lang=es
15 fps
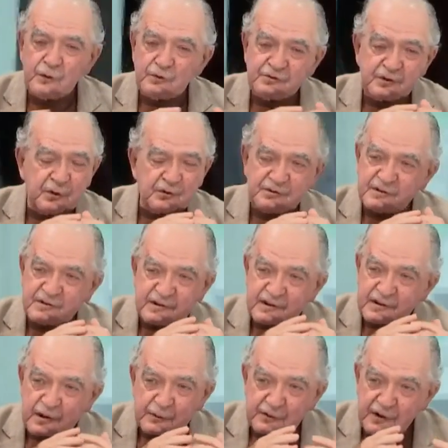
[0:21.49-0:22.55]
No se nos
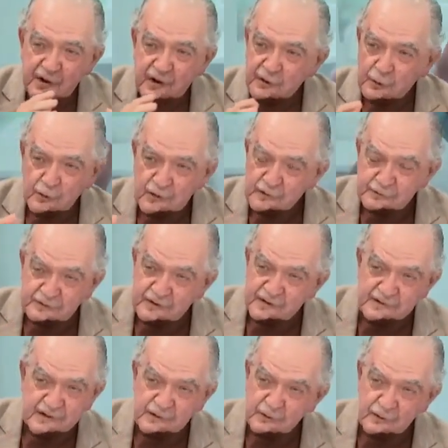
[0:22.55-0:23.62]
enseña bien
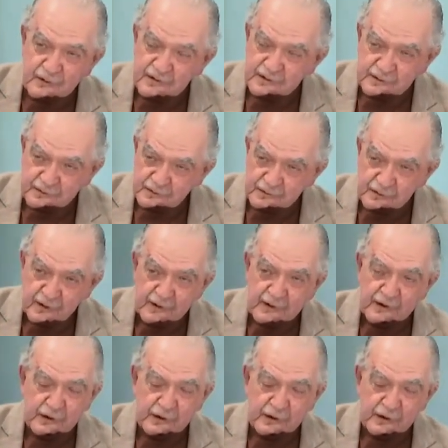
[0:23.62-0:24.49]
geografía en el colegio,